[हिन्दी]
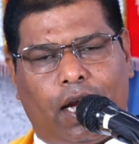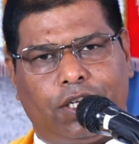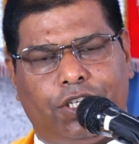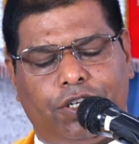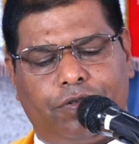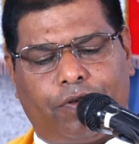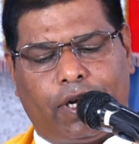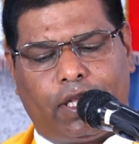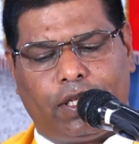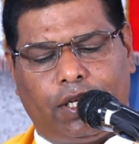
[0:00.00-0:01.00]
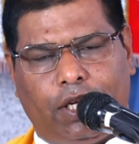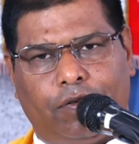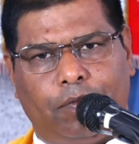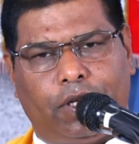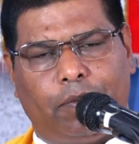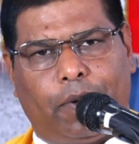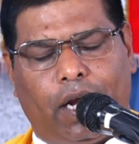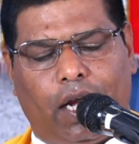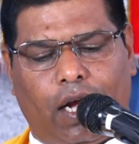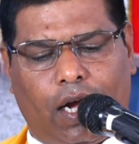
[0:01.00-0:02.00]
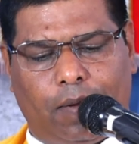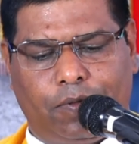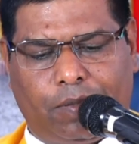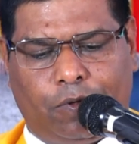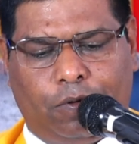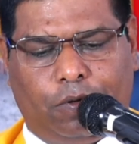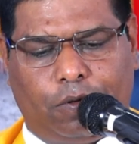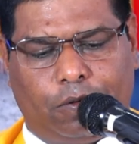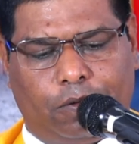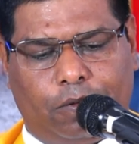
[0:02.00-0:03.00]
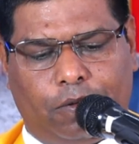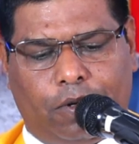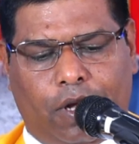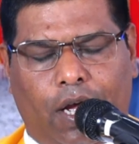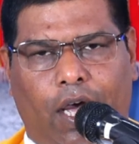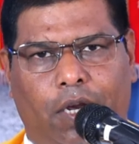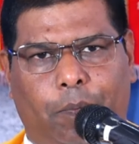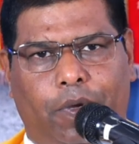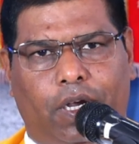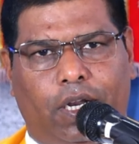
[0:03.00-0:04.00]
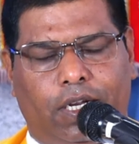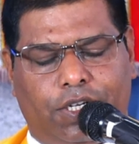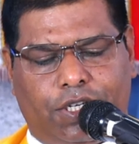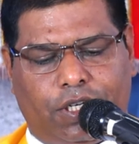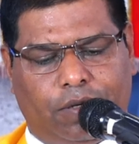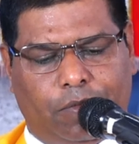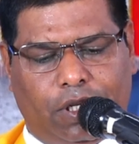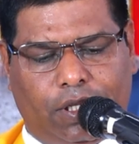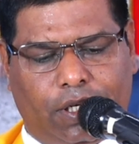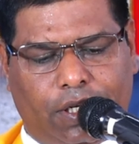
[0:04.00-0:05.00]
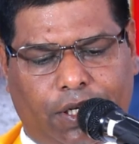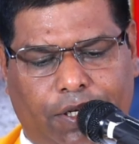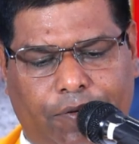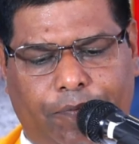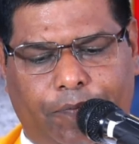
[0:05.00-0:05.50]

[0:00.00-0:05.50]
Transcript: आशीर्वाद एवं कृपा आप सबों को हर पल हर क्षण मिलते रहे